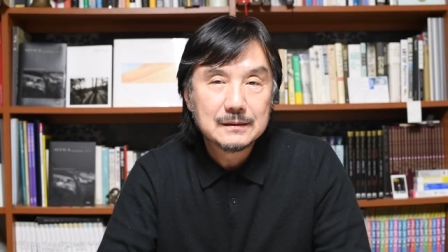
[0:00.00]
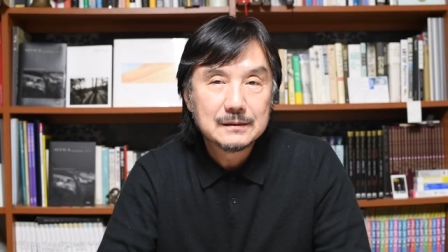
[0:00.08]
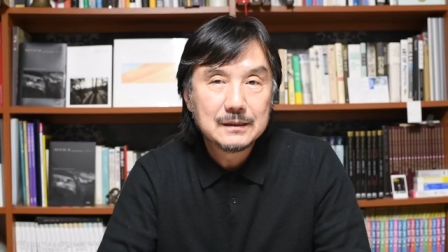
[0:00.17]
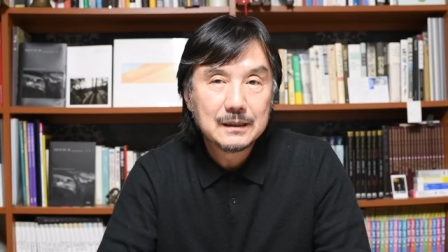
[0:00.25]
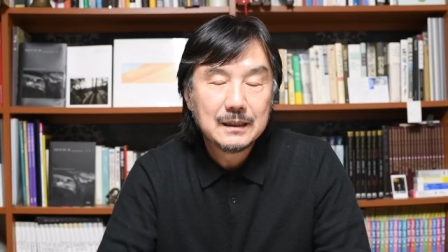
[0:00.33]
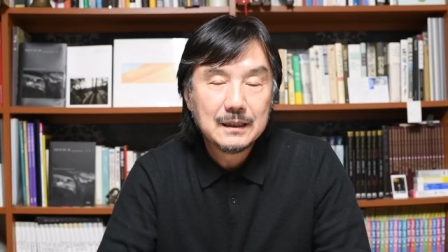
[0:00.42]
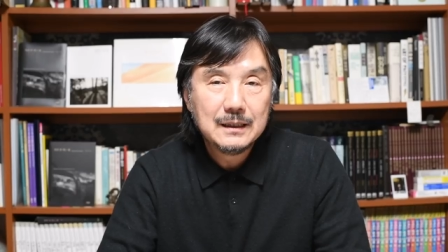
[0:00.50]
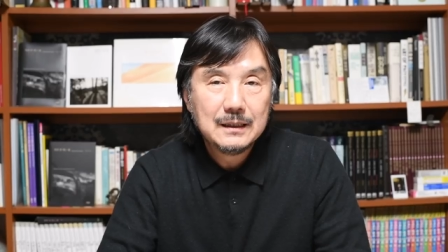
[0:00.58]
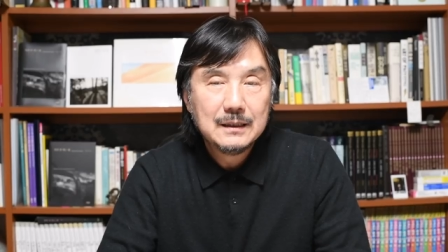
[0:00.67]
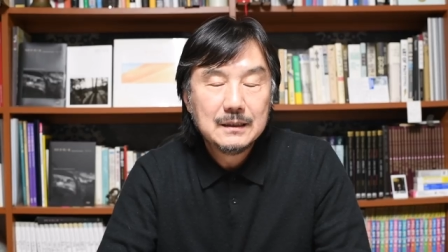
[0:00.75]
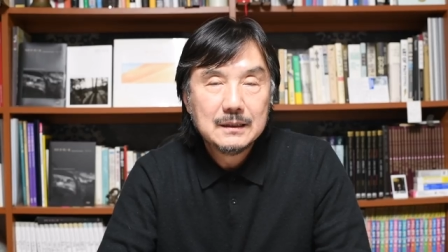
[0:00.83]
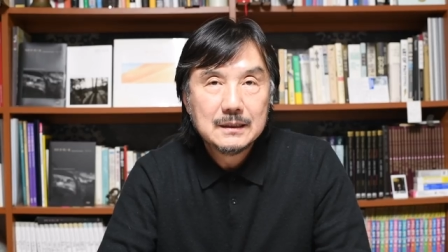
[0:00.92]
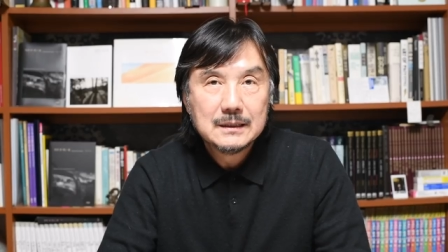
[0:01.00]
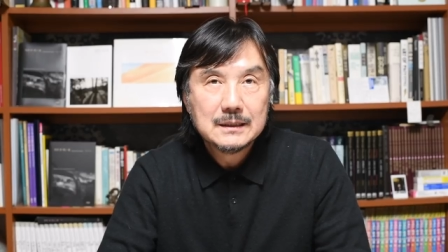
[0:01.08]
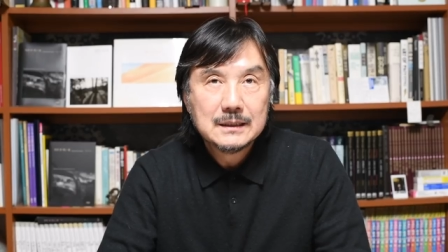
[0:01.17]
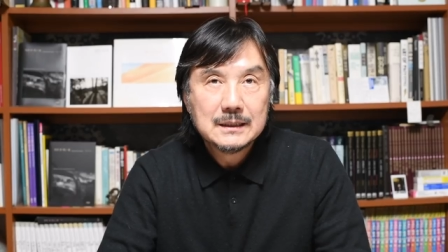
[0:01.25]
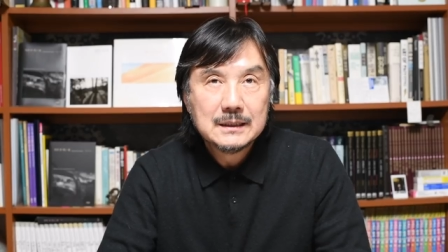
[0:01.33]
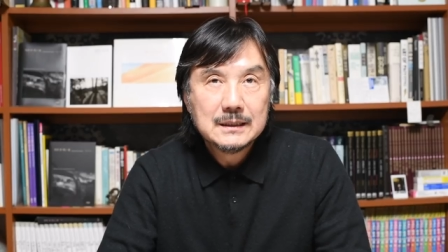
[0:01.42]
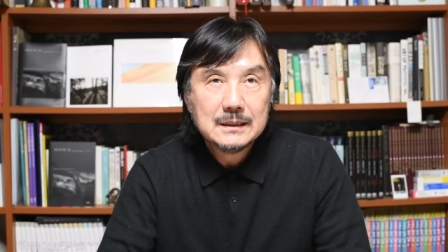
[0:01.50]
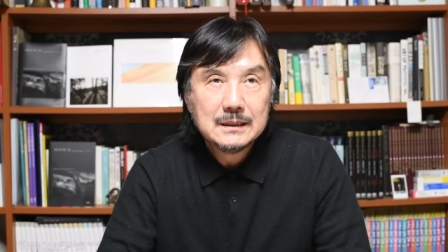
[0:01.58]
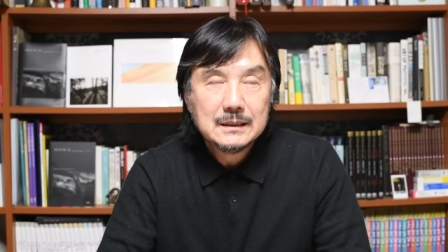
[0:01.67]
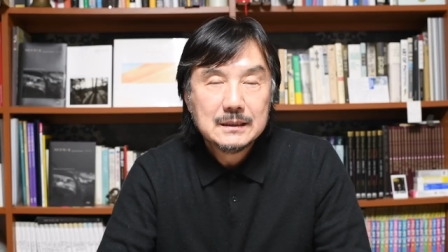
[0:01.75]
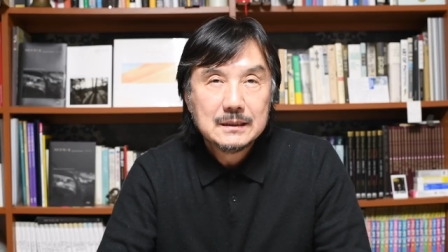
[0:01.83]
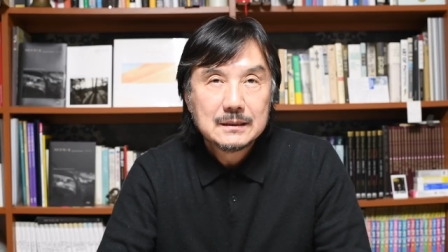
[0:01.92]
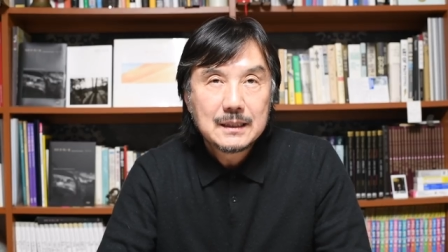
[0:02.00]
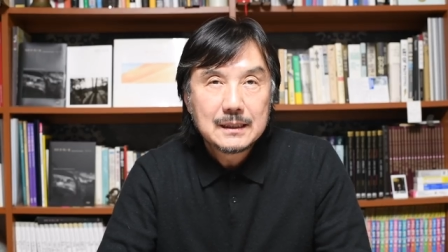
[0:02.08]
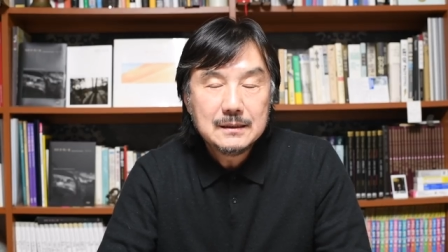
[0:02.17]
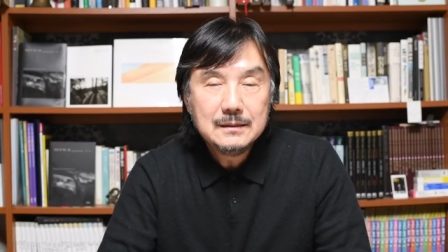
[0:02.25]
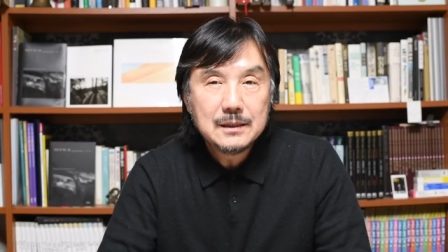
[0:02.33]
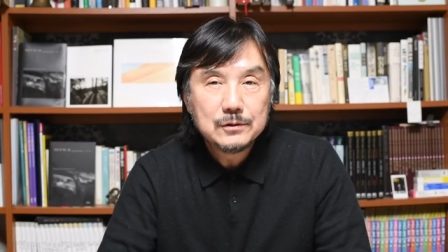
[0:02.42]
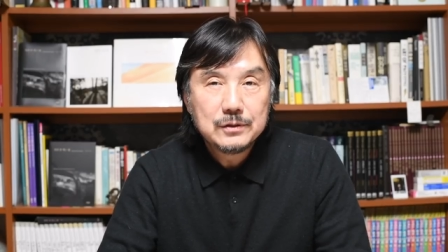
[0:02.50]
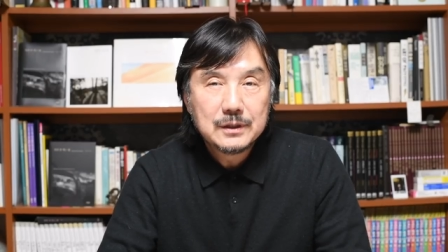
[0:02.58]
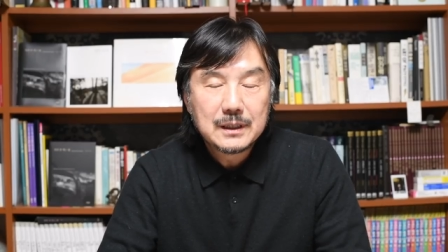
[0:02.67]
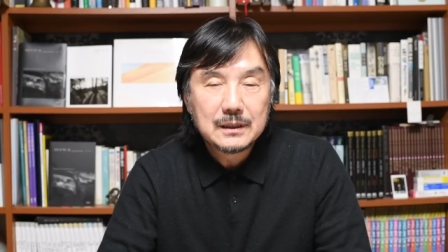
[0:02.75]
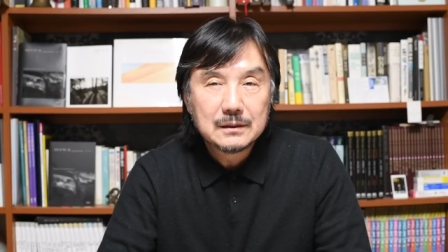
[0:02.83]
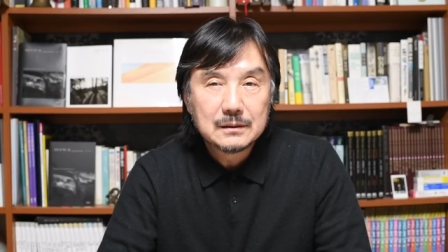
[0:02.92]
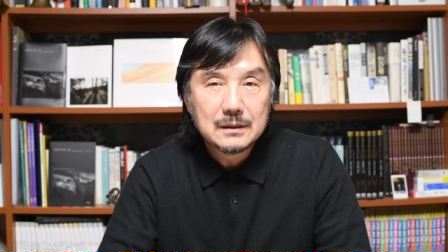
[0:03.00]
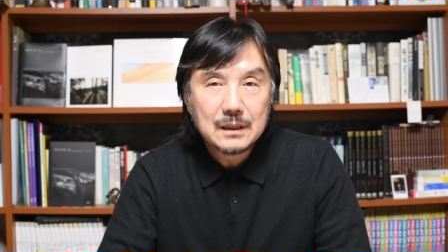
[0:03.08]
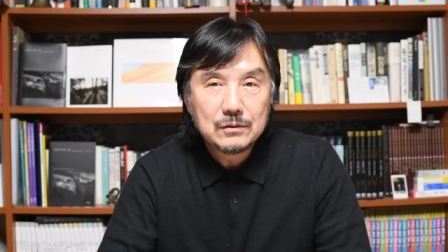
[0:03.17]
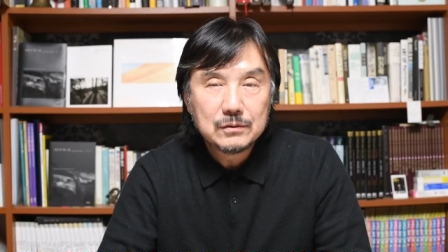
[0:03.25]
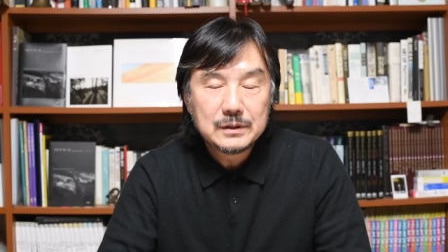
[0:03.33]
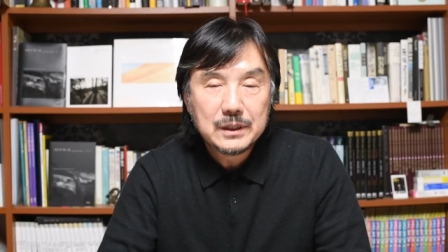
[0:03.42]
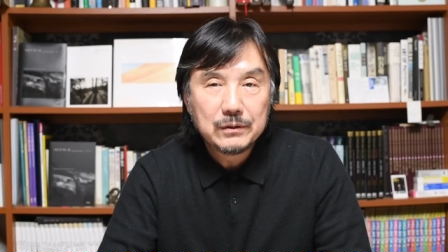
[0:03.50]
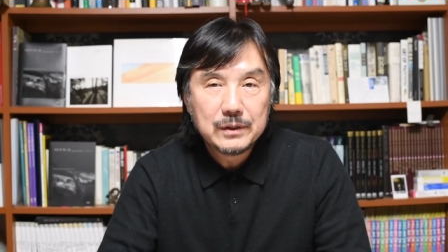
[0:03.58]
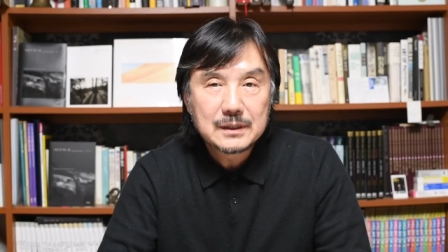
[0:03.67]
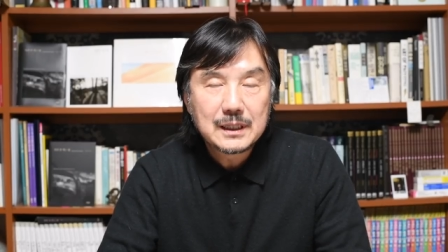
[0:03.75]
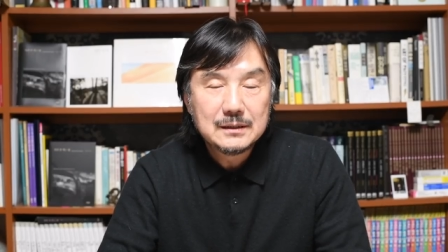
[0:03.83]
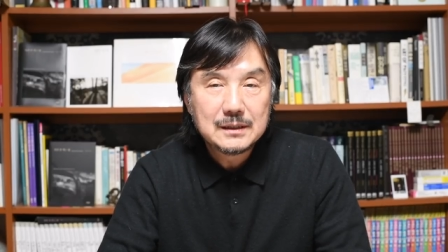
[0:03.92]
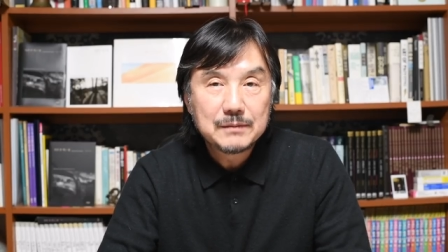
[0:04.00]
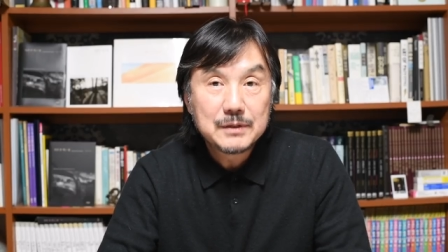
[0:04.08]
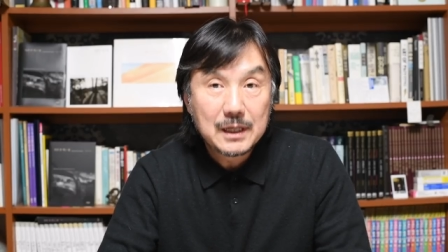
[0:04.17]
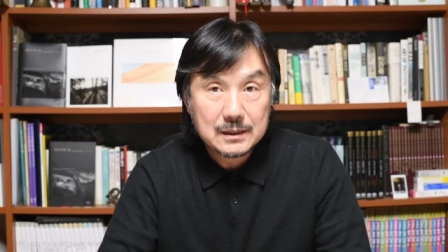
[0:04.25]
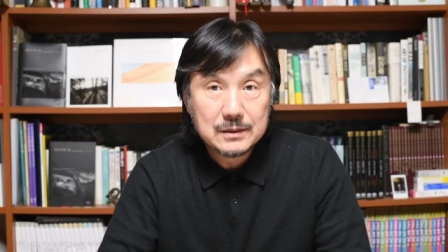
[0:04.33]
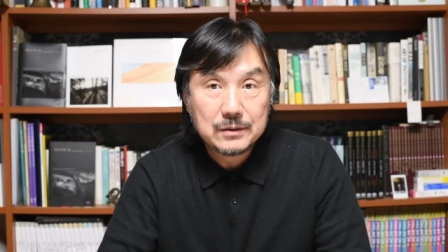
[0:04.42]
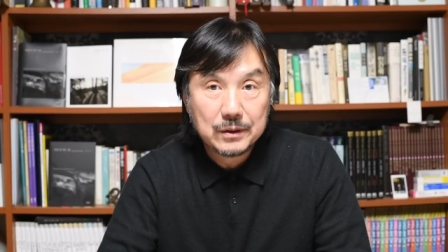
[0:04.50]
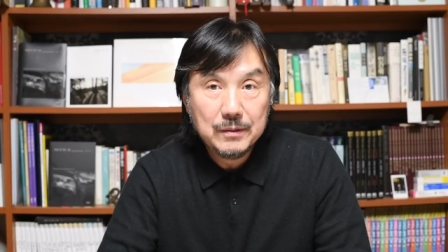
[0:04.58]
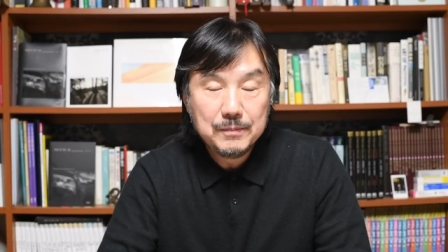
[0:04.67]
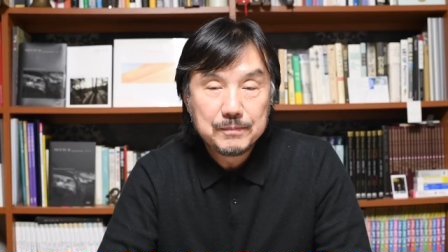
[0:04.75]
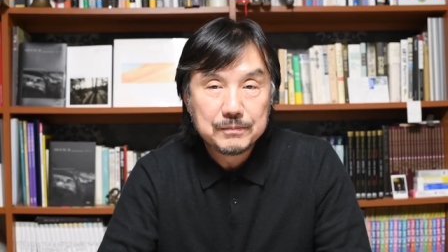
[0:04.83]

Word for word: 제가 사진예술이라는 한국 최고의 사진 잡지 아시죠?